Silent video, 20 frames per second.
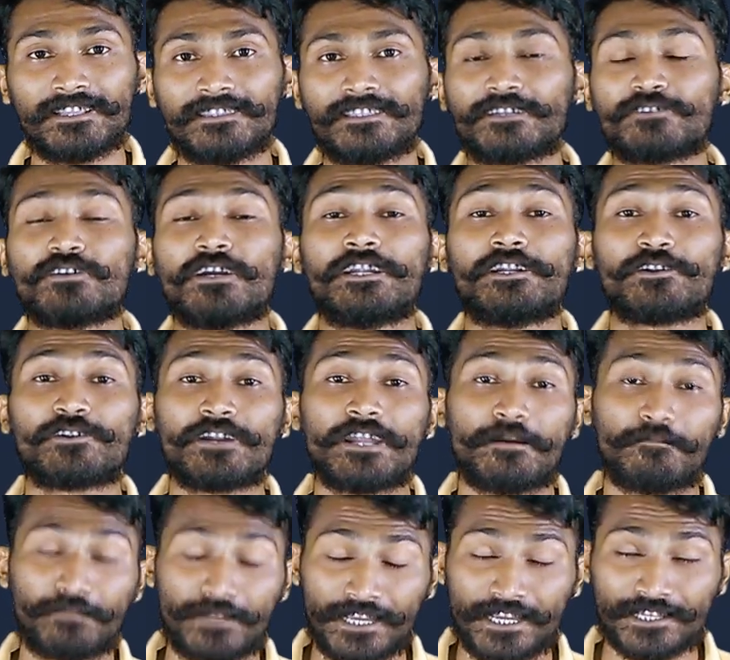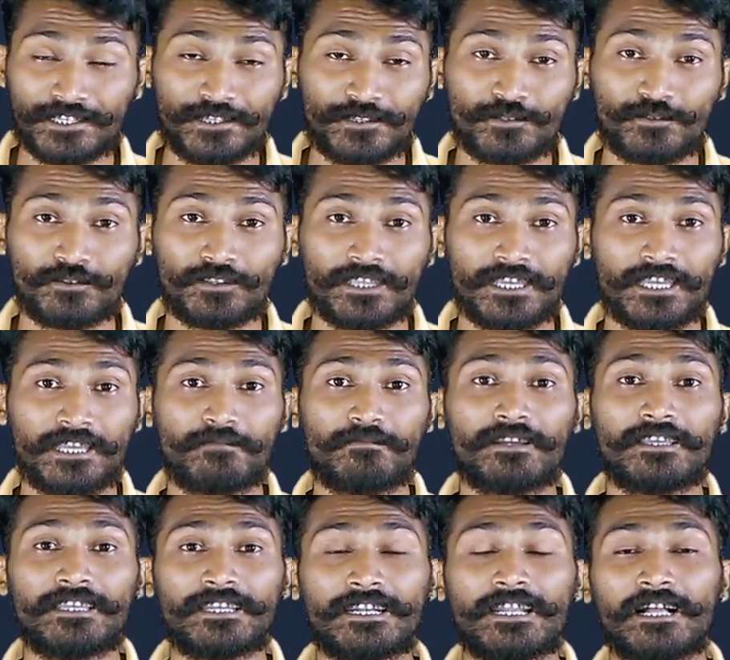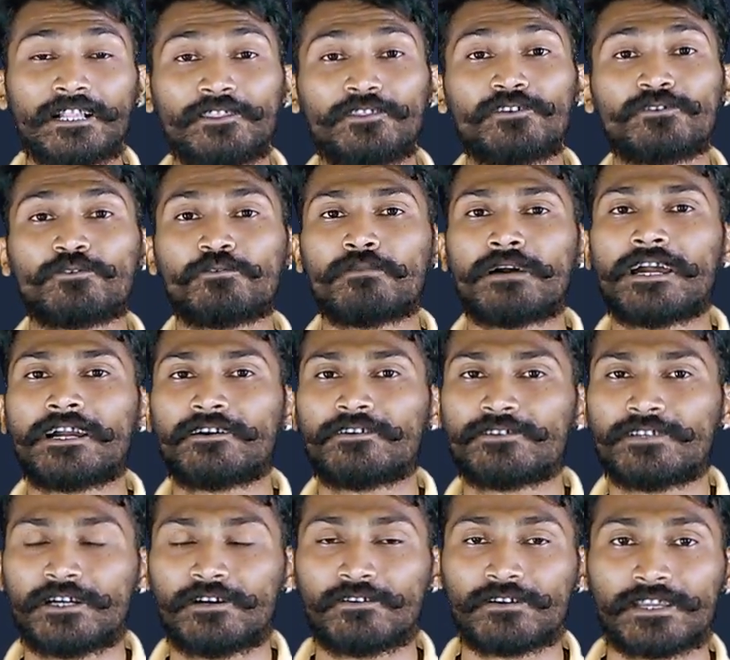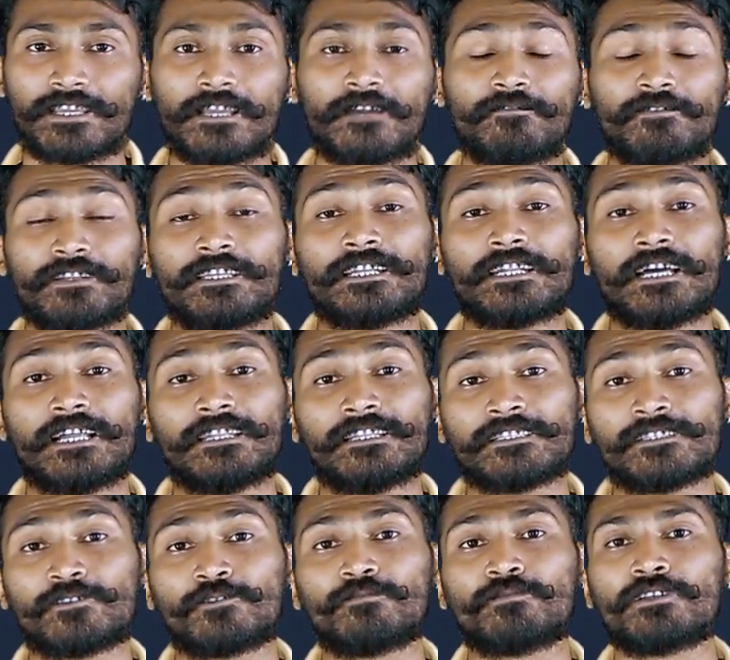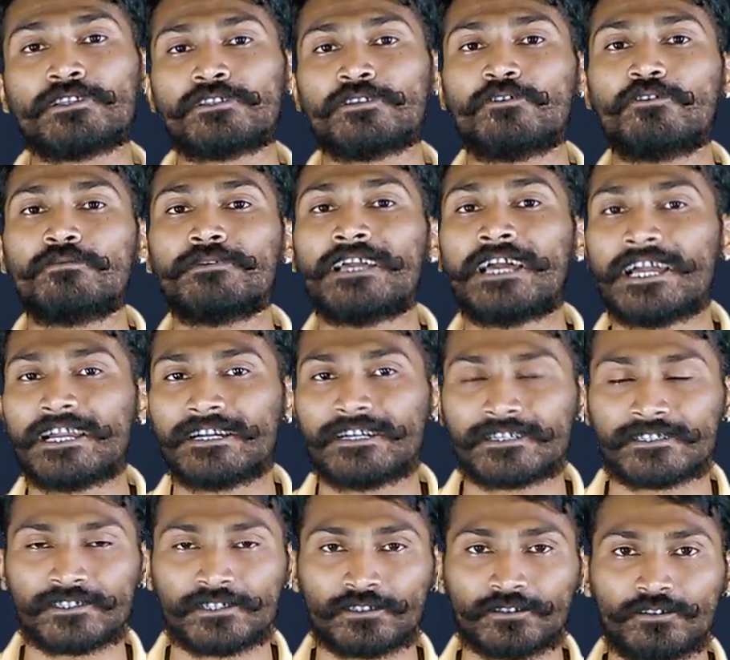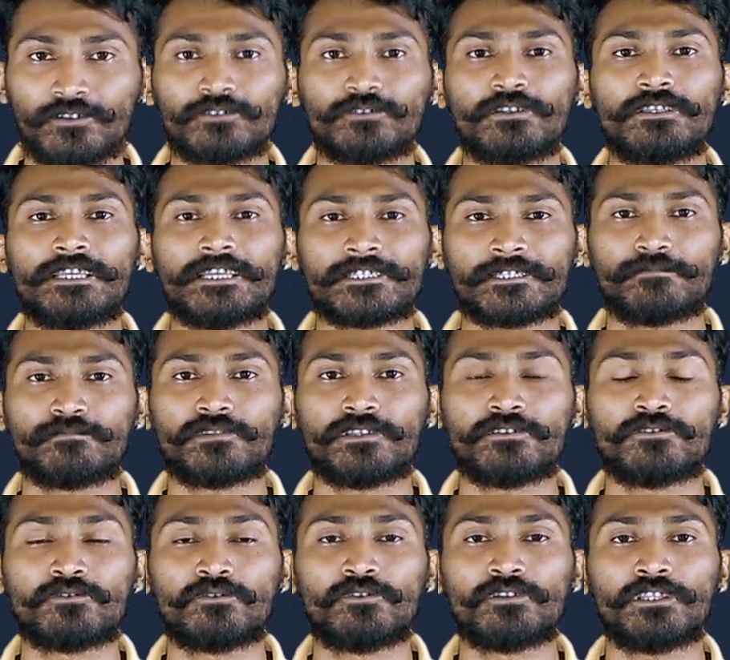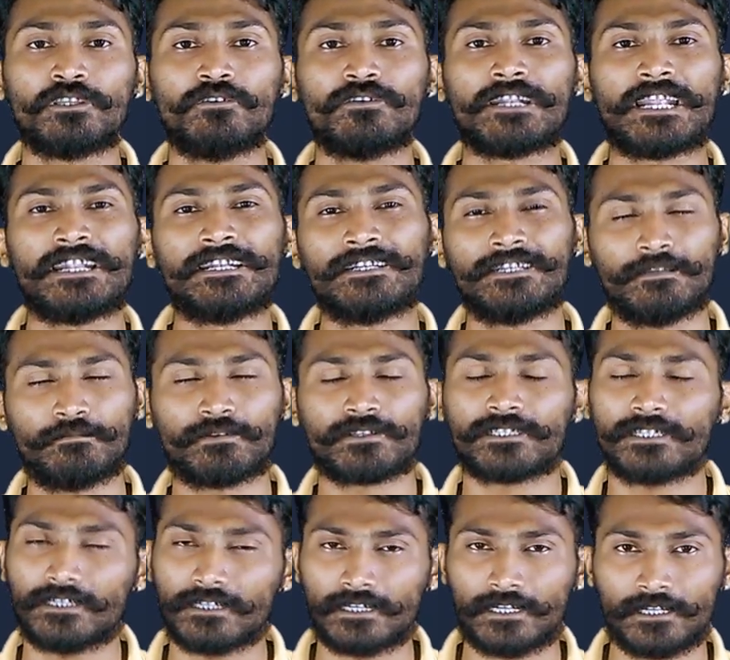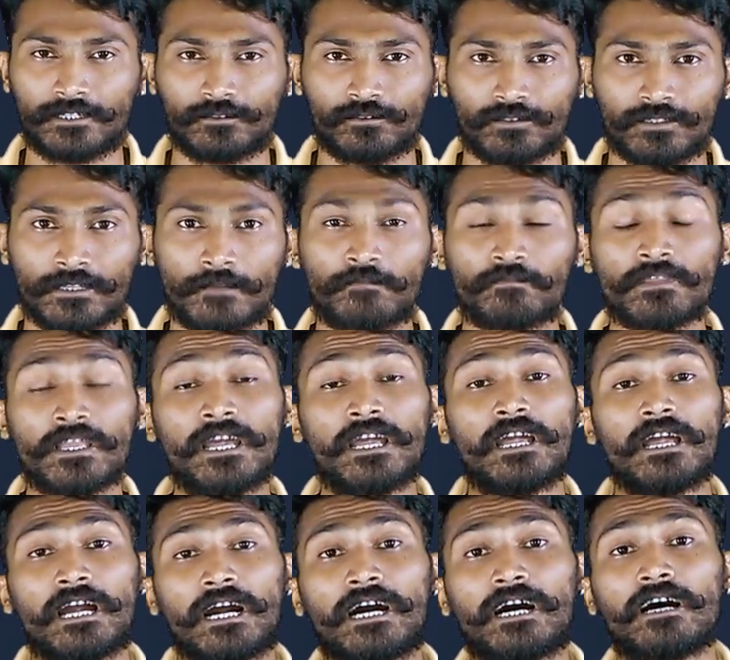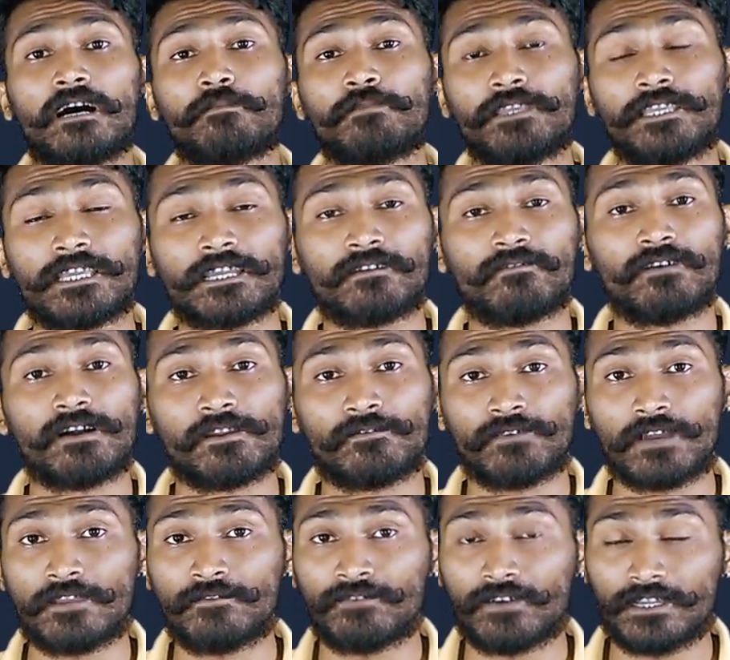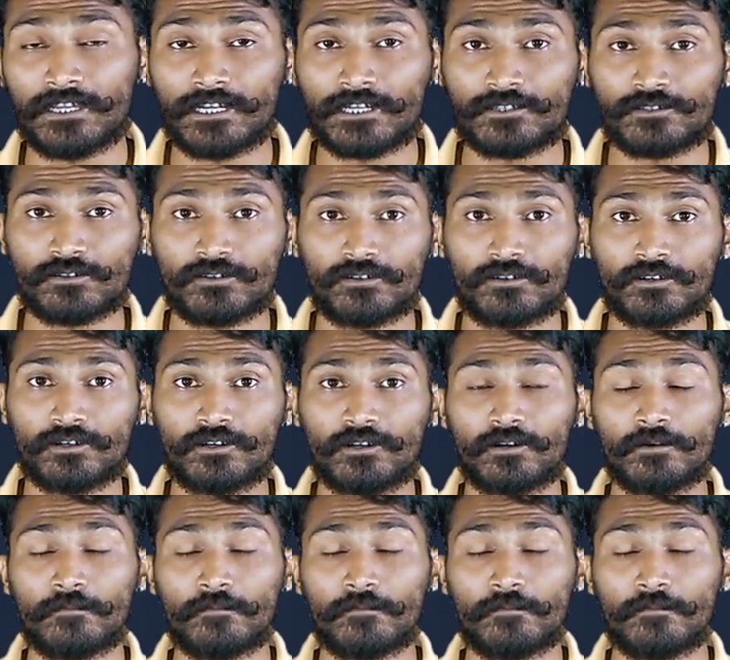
के अंदर जो एंड्रॉइड एप्लीकेशंस होते हैं कि भाई ये डाल दो तुम हैक हो जाओगे या फिर ये डालने से तुम किसी को भी हैक कर सकते हो तो ये सब चीज़ जो होती है वो नाइन्टी परसेंट गलत होती है हाँ अभी एक वाई वाईफाई का जो